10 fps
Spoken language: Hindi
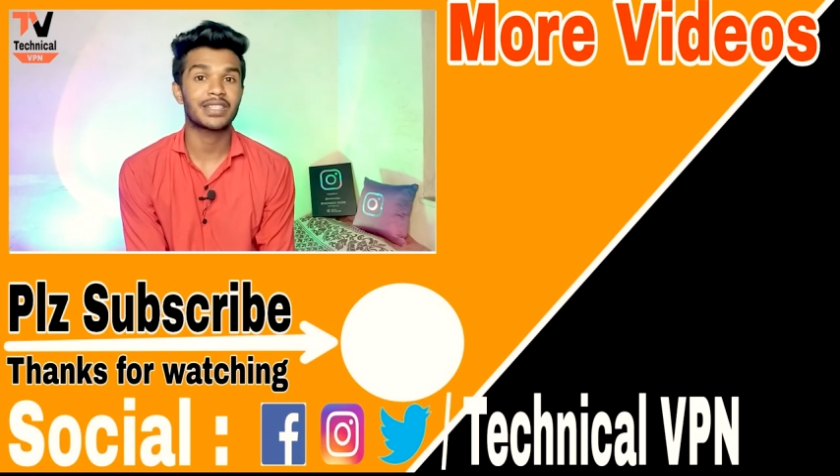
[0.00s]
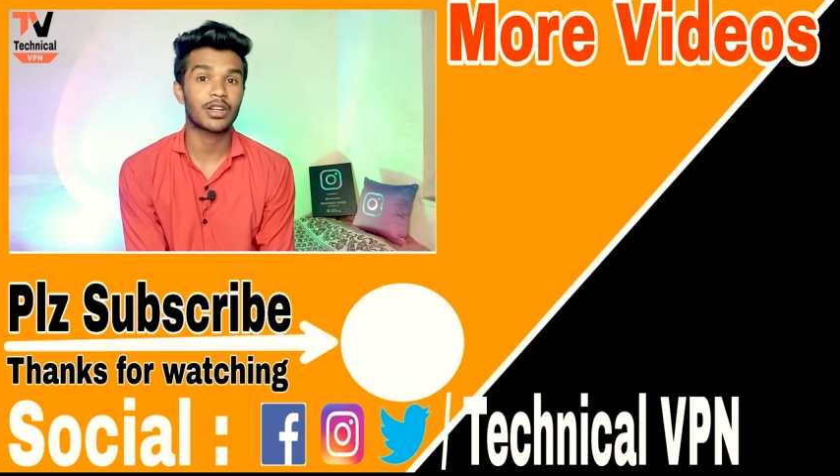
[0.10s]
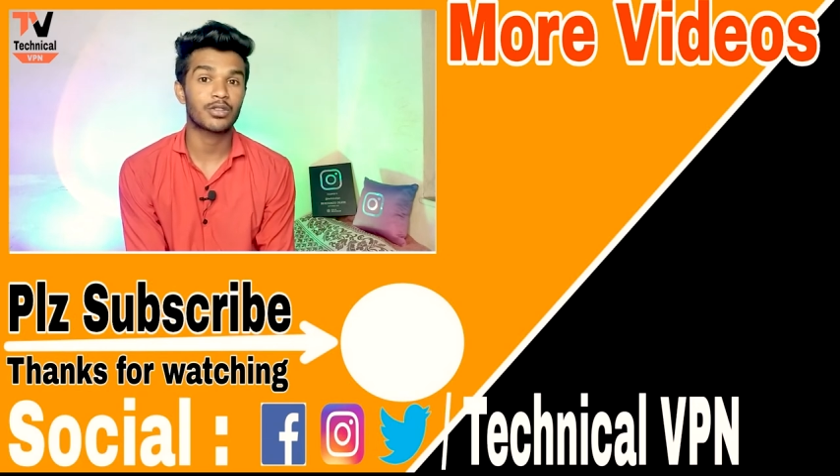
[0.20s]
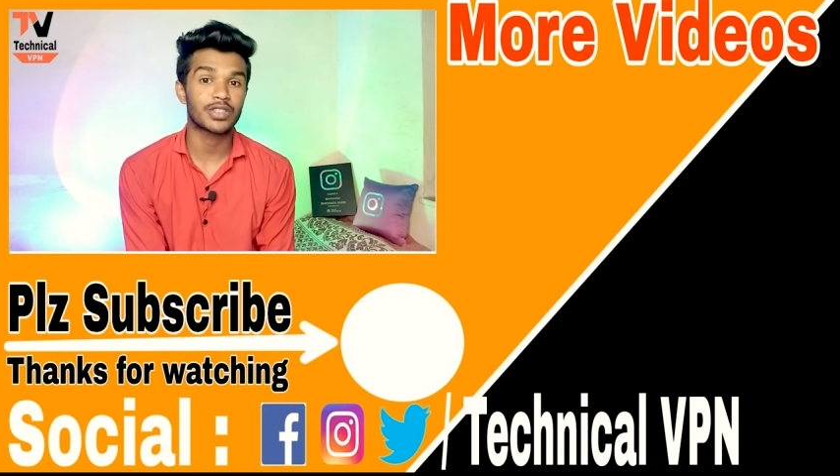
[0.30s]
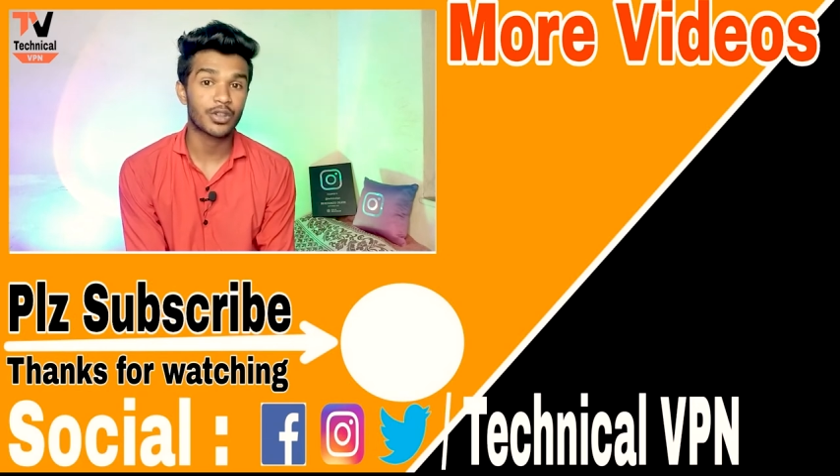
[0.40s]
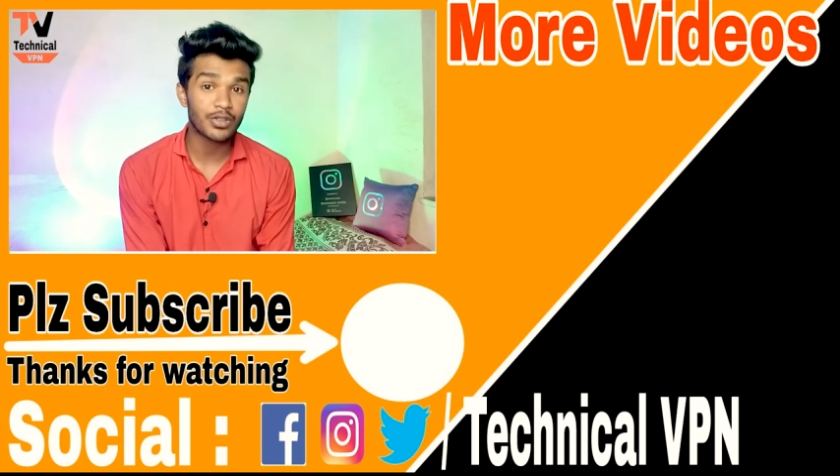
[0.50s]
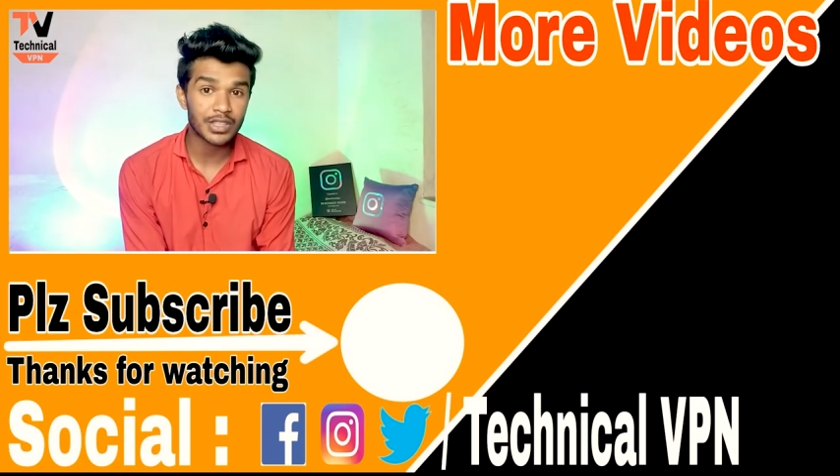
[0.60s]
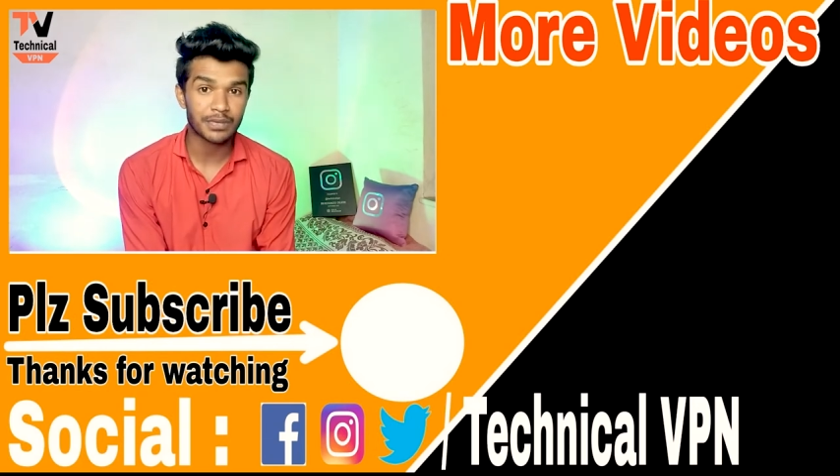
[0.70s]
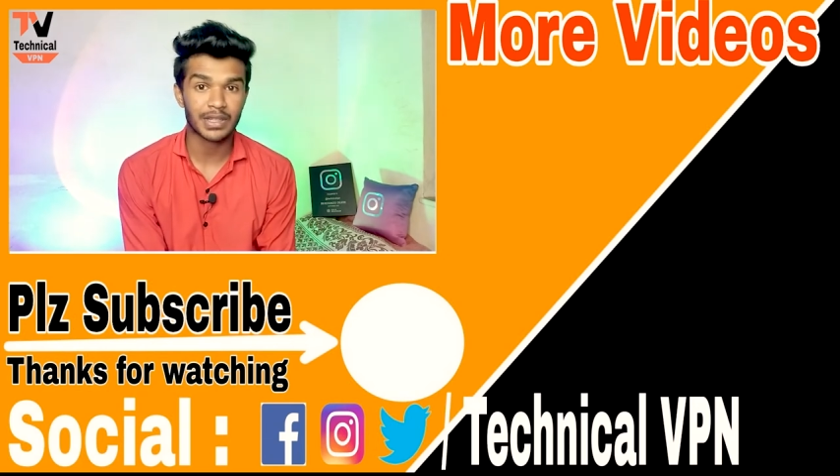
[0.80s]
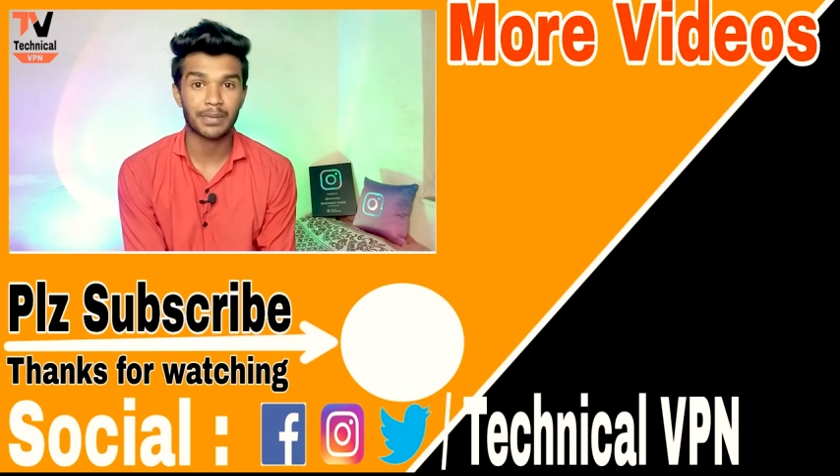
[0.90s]
चैनल को ज़रूर
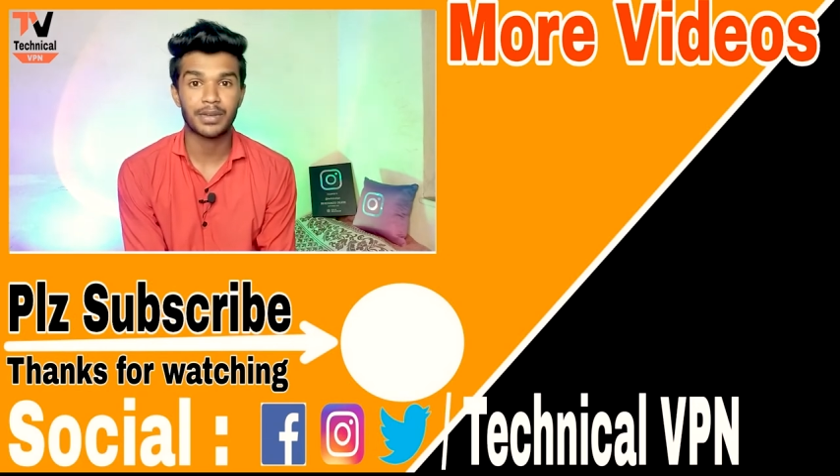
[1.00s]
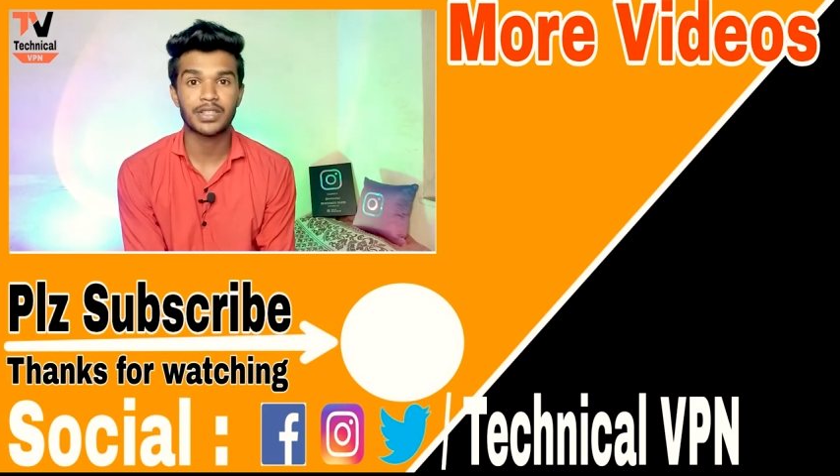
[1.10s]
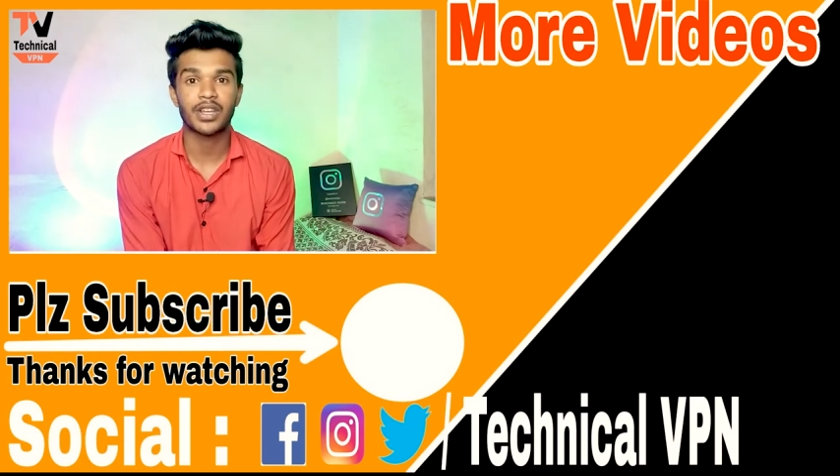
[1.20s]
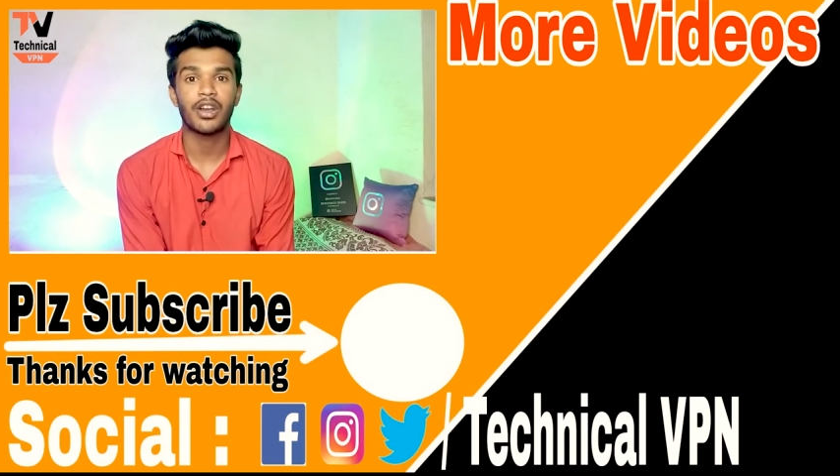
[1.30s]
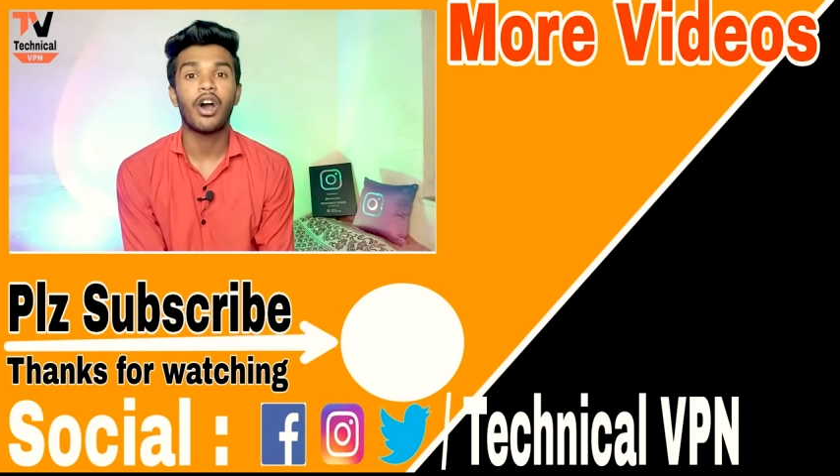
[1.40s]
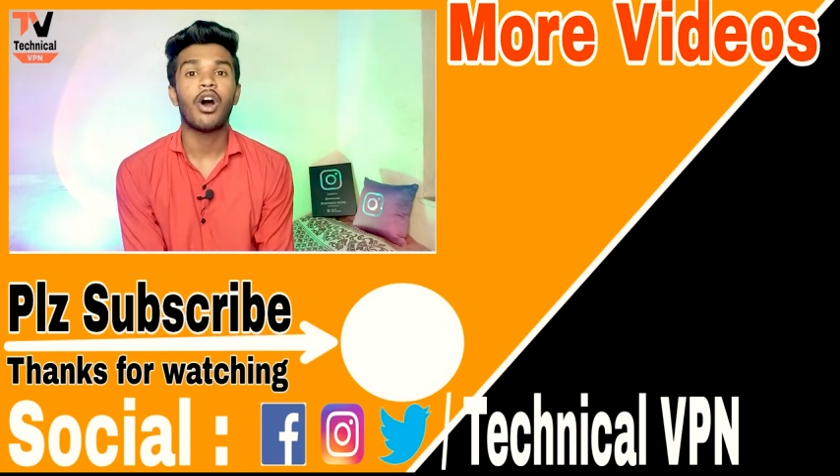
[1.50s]
सब्सक्राइब कीजिए